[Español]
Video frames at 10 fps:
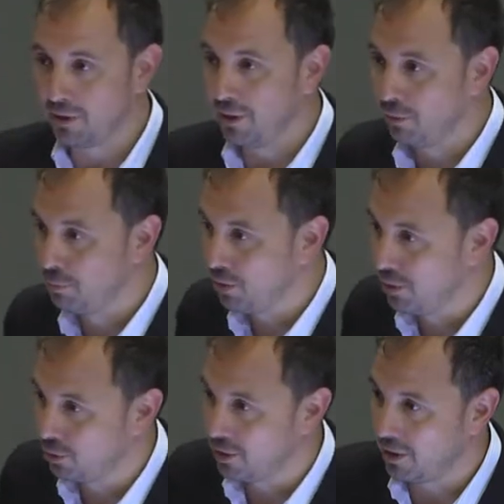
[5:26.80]
tener o puede
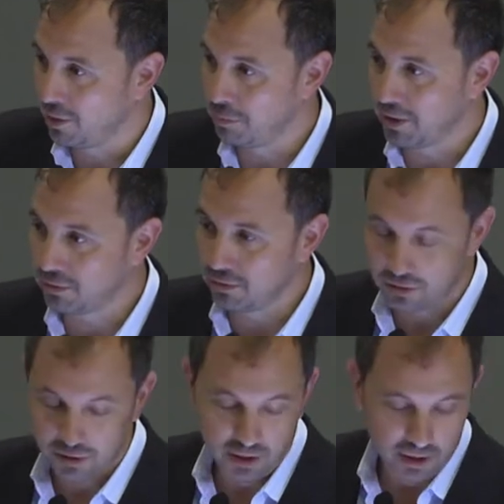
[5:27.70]
no tener
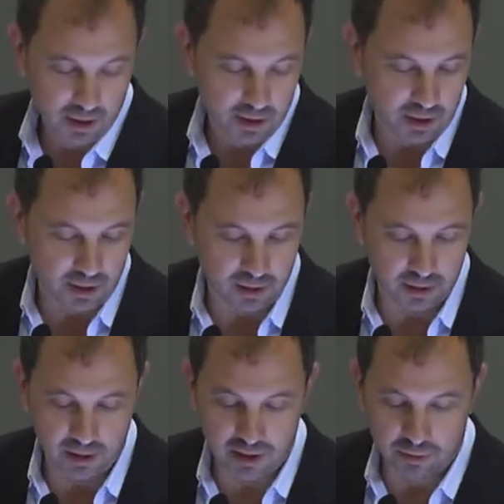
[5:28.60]
impactos
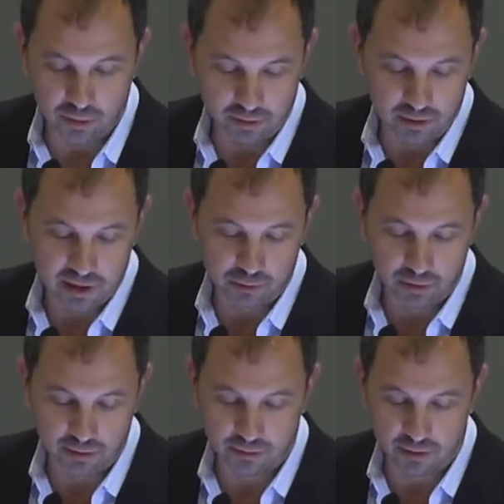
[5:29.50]
en, la situación de las
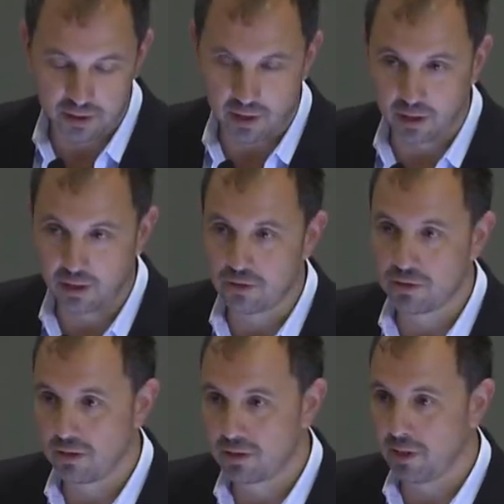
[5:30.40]
autorizaciones de
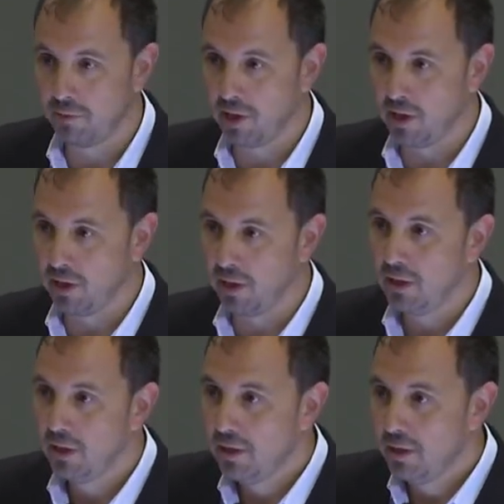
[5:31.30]
ligeros. Saben que
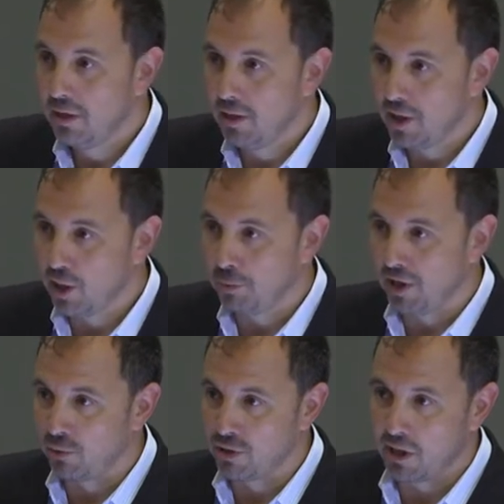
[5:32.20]

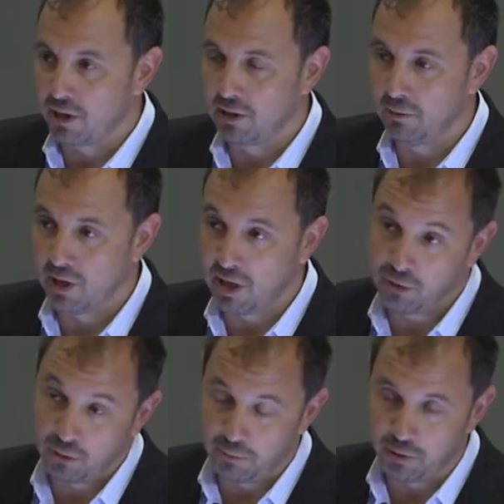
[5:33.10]
para nuestra actividad,
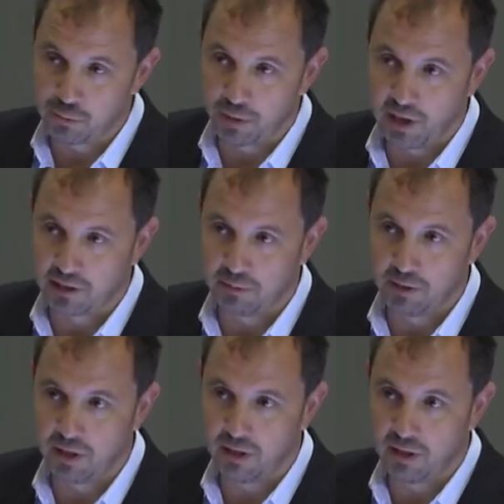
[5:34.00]
o al menos para la
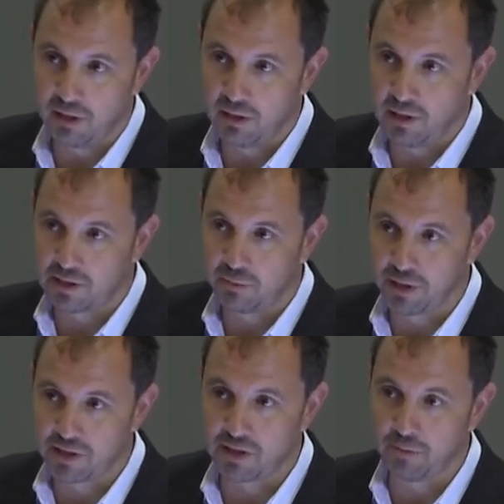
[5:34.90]
actividad de las
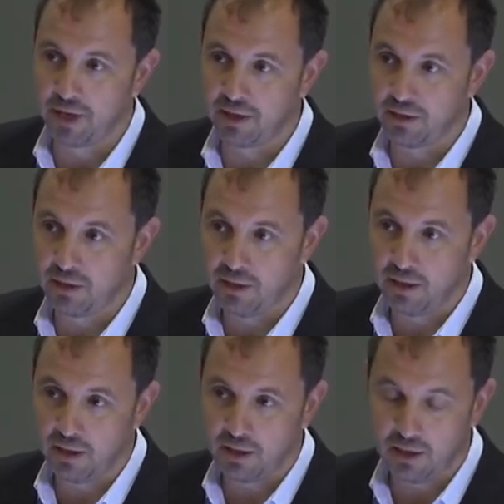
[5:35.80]
empresas de
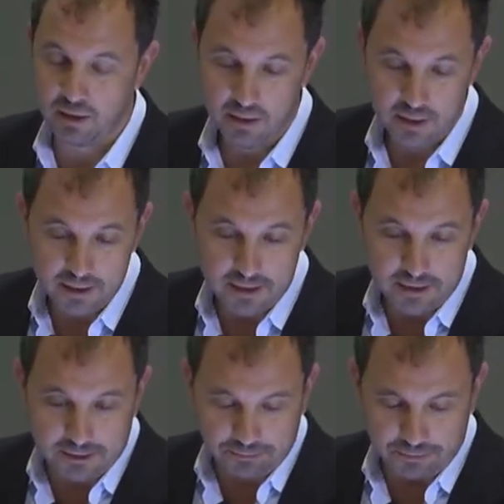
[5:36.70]
paquetería
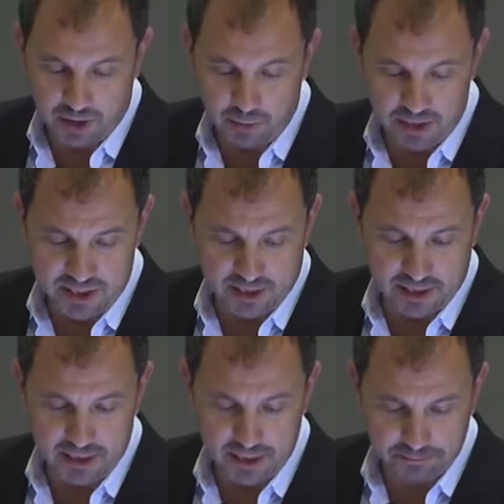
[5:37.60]
y
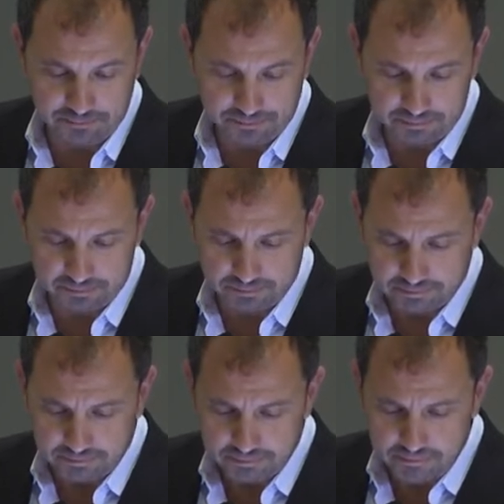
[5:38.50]
mensajería,
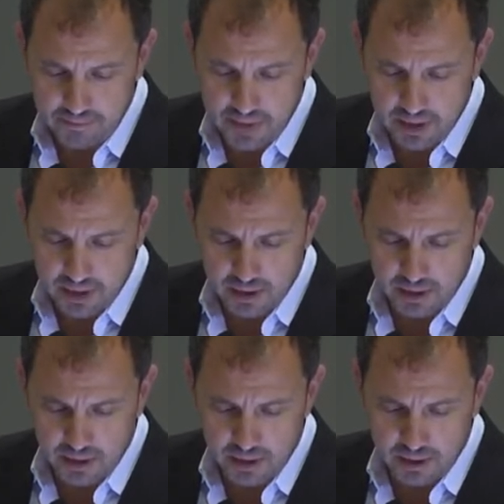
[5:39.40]

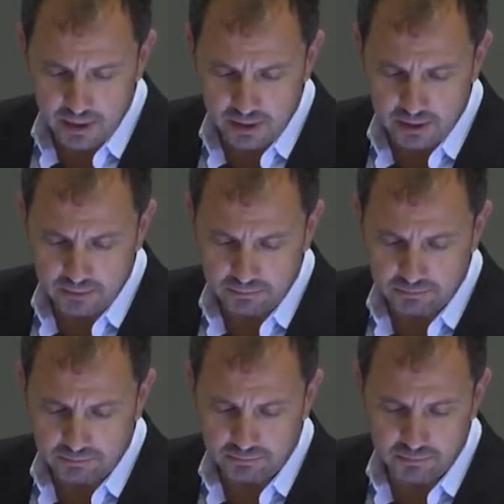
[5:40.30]
eh,
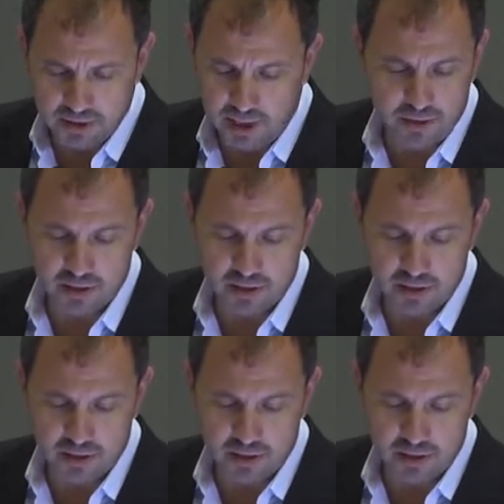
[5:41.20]
se hace